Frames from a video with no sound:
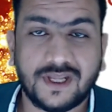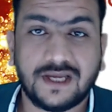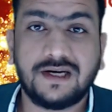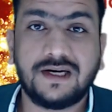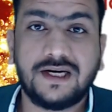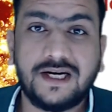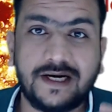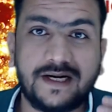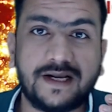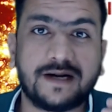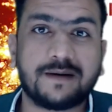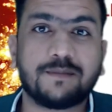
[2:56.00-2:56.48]

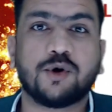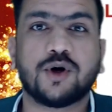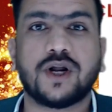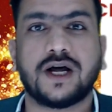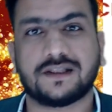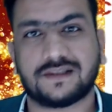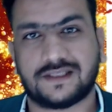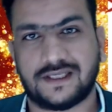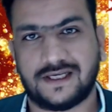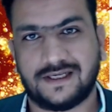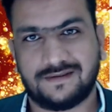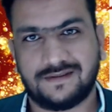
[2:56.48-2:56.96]
लीडर बोर्ड
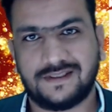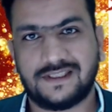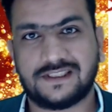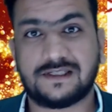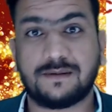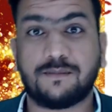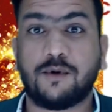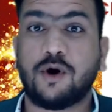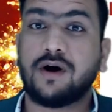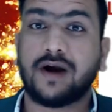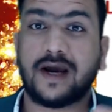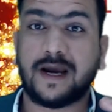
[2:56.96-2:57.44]
आता है जैसे
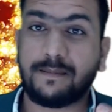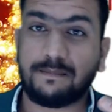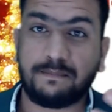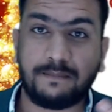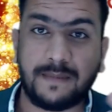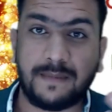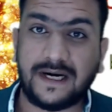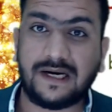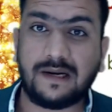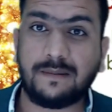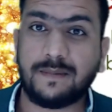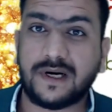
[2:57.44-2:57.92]

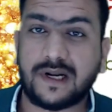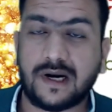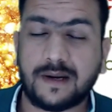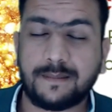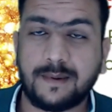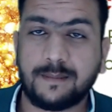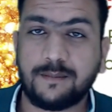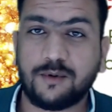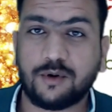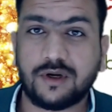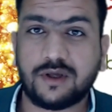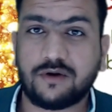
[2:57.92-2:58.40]
मेंटीमीटर में
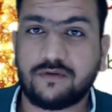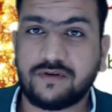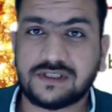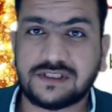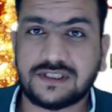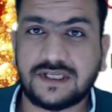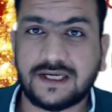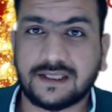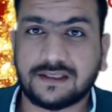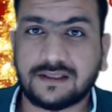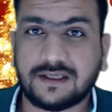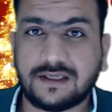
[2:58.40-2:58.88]
हम लोगों ने किस
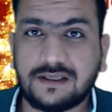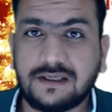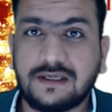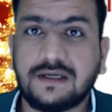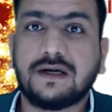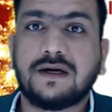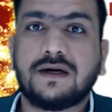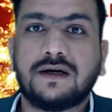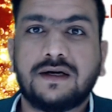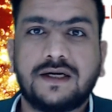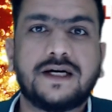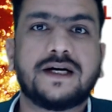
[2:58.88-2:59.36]
किया था ना
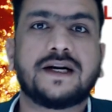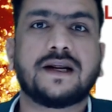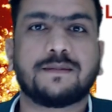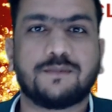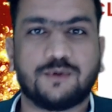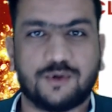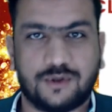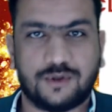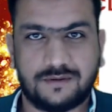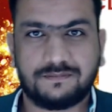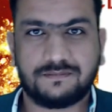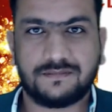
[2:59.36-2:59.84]
लीडर
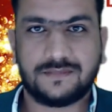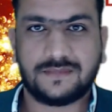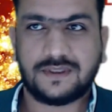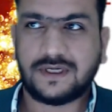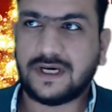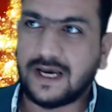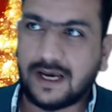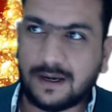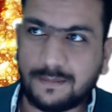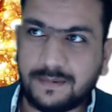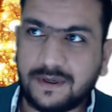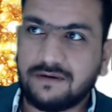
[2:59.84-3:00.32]
बोर्ड कि
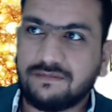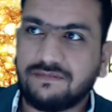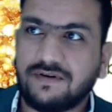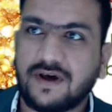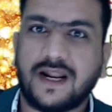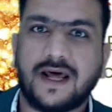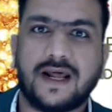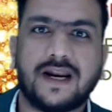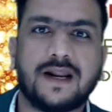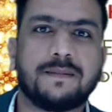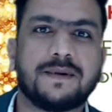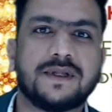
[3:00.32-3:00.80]
हाँ भाई
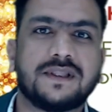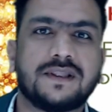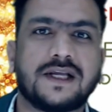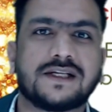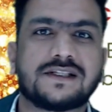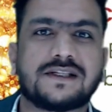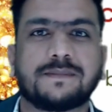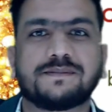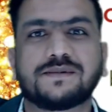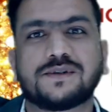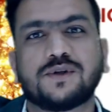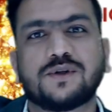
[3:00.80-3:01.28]
फलाना बंदा
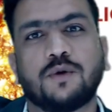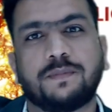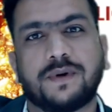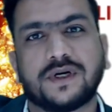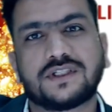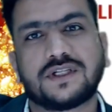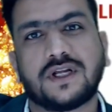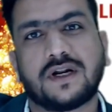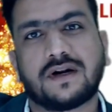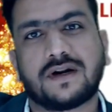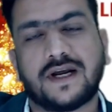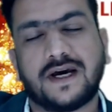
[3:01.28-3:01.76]
सबसे ऊपर
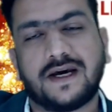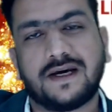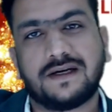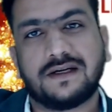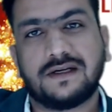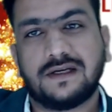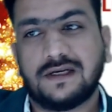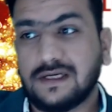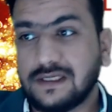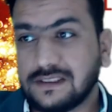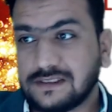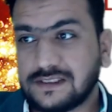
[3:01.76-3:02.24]
चल रहा है
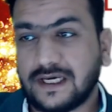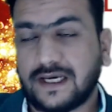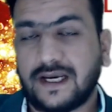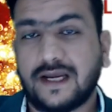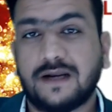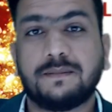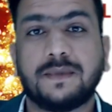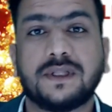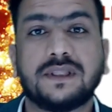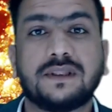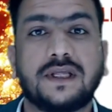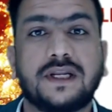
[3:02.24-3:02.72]

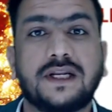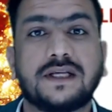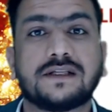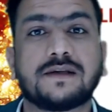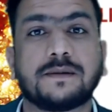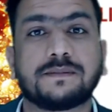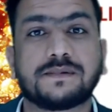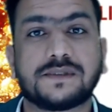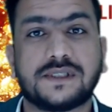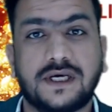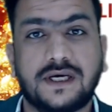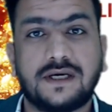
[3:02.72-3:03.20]
सेकेंड बंदे ने
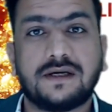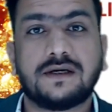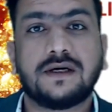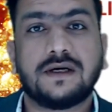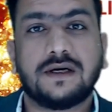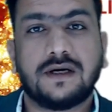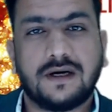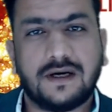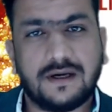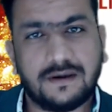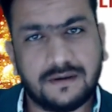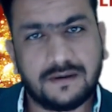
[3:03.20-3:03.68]
सबसे
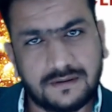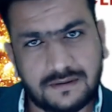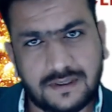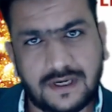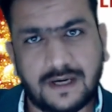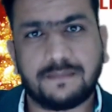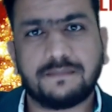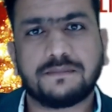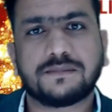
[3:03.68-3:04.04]
कम